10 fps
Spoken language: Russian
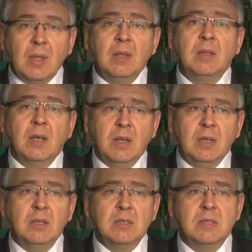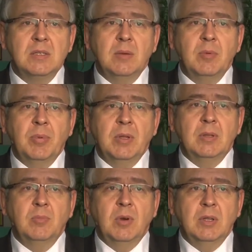эндокринной системы,
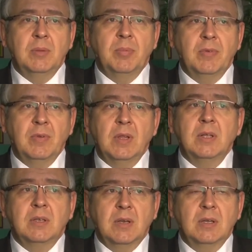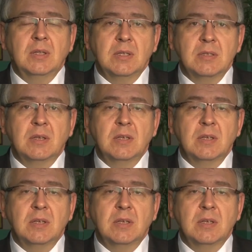поэтому это профилактика когда